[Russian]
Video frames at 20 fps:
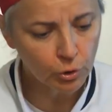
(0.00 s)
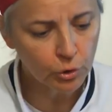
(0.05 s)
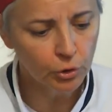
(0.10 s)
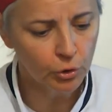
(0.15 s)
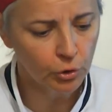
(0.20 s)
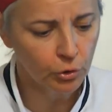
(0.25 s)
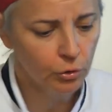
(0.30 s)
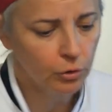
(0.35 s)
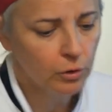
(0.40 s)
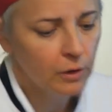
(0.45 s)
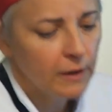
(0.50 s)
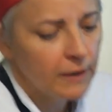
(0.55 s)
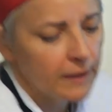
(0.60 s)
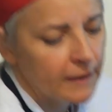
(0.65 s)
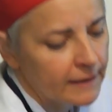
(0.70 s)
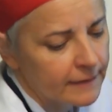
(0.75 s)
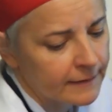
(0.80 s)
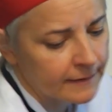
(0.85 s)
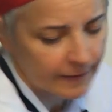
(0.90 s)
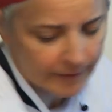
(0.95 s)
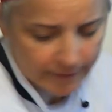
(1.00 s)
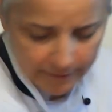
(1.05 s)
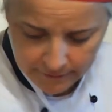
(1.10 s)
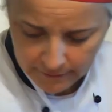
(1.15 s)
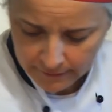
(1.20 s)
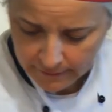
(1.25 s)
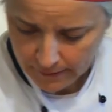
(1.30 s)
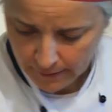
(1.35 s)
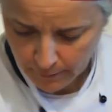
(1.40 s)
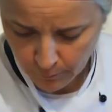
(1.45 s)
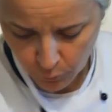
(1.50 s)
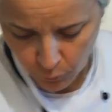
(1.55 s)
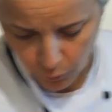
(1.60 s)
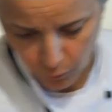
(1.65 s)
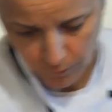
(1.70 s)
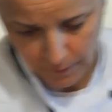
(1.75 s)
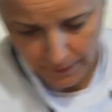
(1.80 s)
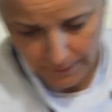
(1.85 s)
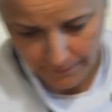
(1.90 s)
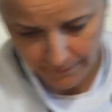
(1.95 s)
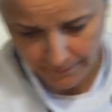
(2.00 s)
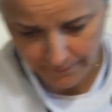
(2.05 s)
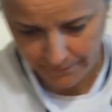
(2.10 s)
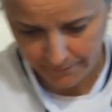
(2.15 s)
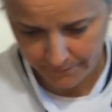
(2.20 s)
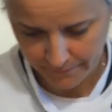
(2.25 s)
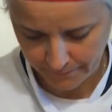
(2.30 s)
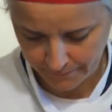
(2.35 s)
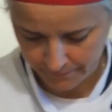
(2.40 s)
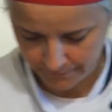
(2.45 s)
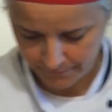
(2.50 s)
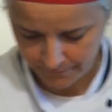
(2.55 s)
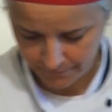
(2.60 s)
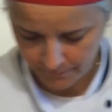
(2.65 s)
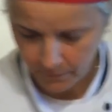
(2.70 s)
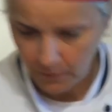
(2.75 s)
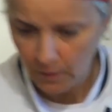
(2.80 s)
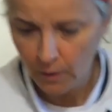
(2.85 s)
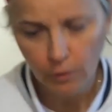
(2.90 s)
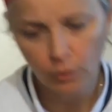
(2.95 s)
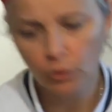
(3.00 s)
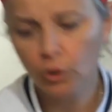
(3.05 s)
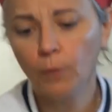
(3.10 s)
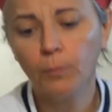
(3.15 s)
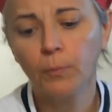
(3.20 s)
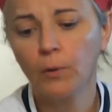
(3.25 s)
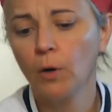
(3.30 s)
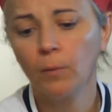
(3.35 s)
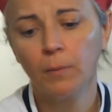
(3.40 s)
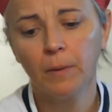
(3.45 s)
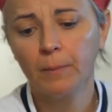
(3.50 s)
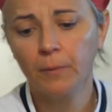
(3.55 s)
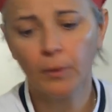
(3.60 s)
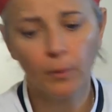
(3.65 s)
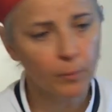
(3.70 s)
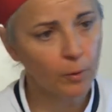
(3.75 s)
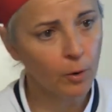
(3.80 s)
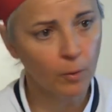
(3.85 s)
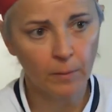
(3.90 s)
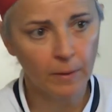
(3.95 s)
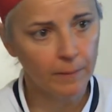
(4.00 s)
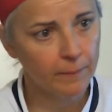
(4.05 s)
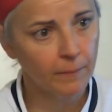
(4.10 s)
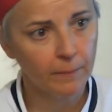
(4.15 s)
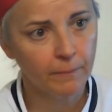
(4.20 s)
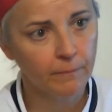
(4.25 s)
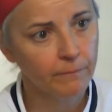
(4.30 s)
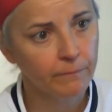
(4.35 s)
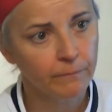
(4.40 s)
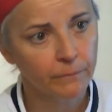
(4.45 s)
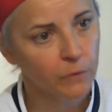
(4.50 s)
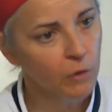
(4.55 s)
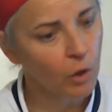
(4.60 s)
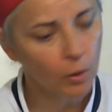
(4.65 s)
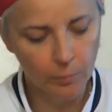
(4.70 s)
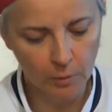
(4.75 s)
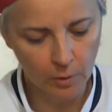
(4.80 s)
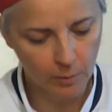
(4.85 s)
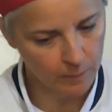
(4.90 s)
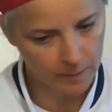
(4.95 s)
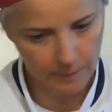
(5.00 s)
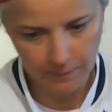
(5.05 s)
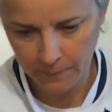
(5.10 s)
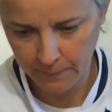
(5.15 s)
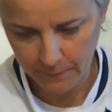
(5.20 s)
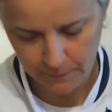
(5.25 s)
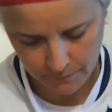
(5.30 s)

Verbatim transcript: Сюзанна просто не обратила на это внимания. No problem, no problem, no problem.